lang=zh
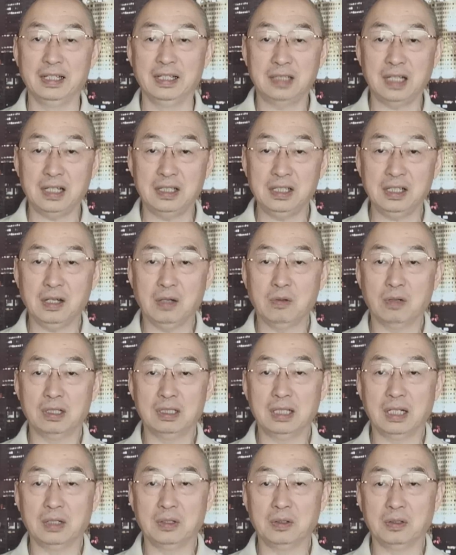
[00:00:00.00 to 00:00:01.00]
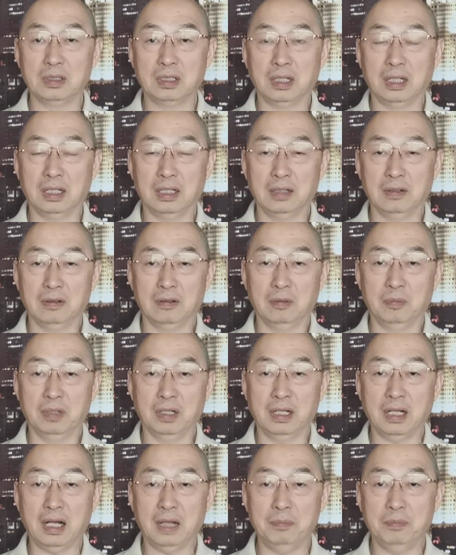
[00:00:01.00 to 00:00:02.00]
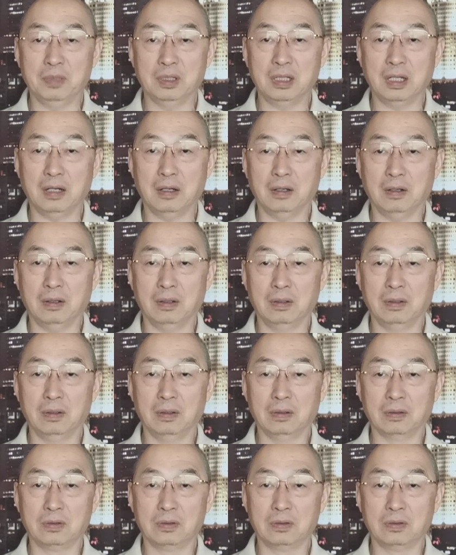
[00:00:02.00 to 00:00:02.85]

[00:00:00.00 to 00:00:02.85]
在这个过程当中呢，我们看不到